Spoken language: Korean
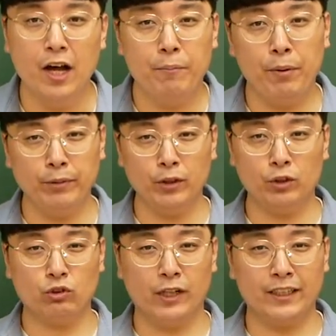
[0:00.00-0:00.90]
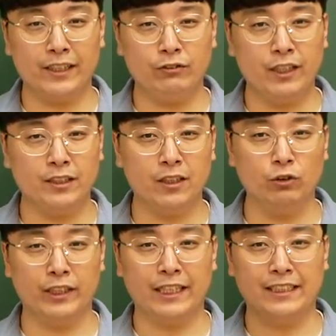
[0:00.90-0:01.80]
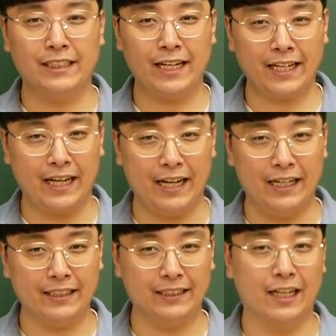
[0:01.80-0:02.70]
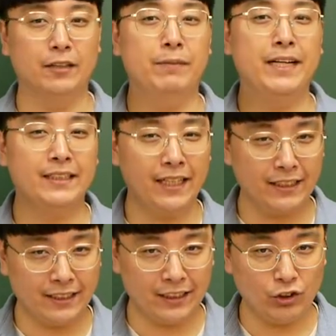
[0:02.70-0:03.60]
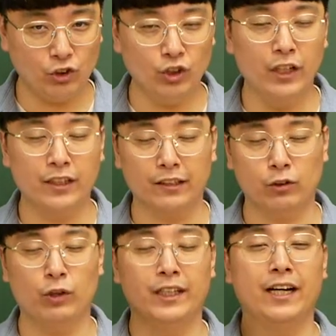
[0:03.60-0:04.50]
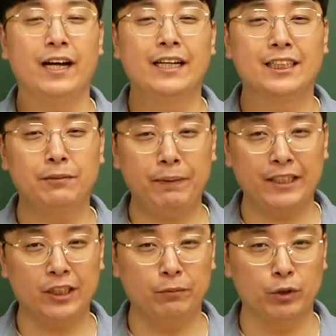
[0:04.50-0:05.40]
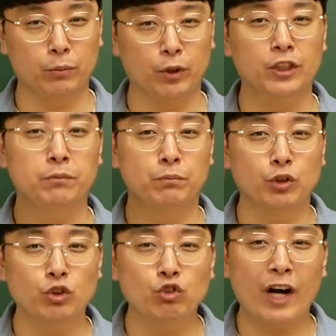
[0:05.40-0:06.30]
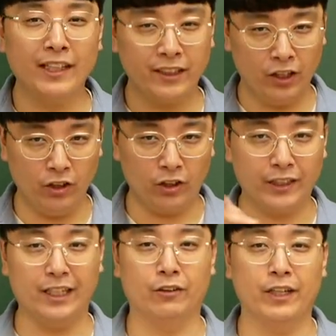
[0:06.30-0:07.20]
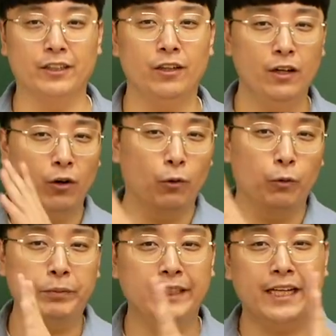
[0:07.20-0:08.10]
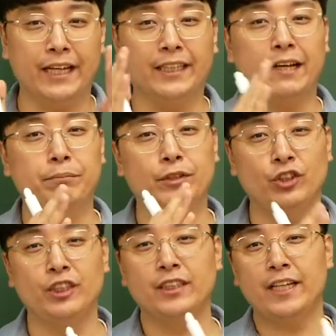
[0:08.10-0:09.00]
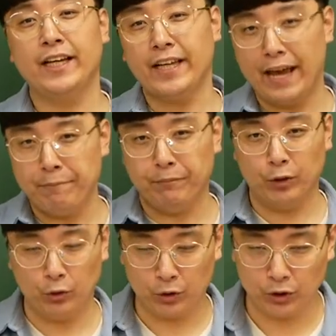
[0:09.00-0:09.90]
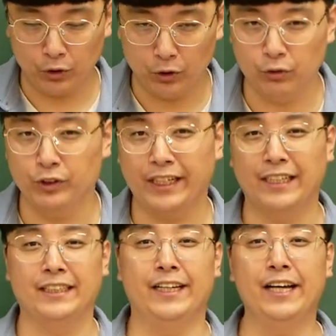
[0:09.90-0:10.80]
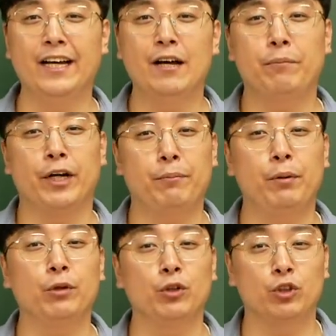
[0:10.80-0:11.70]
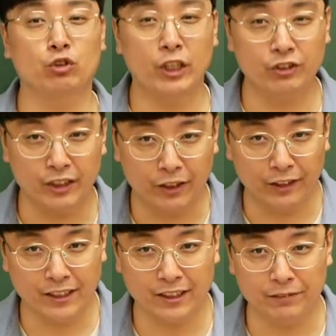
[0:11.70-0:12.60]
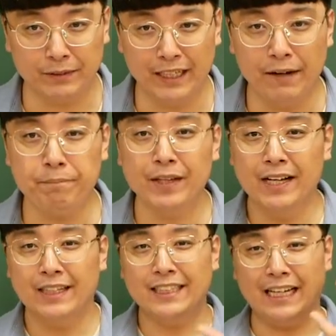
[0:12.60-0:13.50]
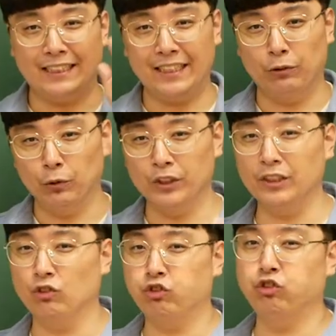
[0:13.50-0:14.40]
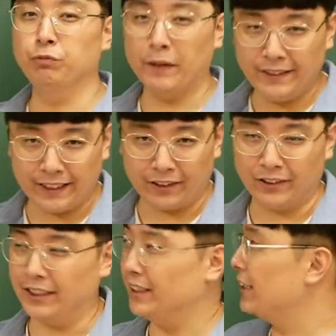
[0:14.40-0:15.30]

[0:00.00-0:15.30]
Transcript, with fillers: 표면 온도 구하기 위해서 우리가 이제 색깔, 그 다음에 색지수, 또 하나 스펙트럼으로 보는 분광형이라고 해서 OBAFG, KM 이런 것들로 우리가 이제 별의 표면 온도를 구할 수 있다고 했었습니다. 자, 이제 오늘은 두 번째 거를 이제